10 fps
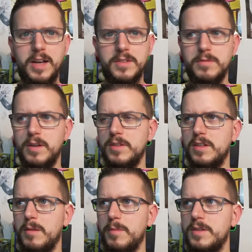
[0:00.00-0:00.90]
war's, war's ja
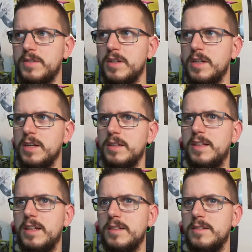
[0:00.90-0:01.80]
damals.
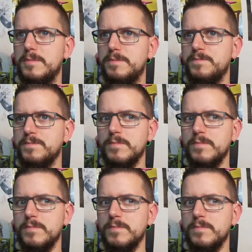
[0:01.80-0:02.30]
Dann ähm,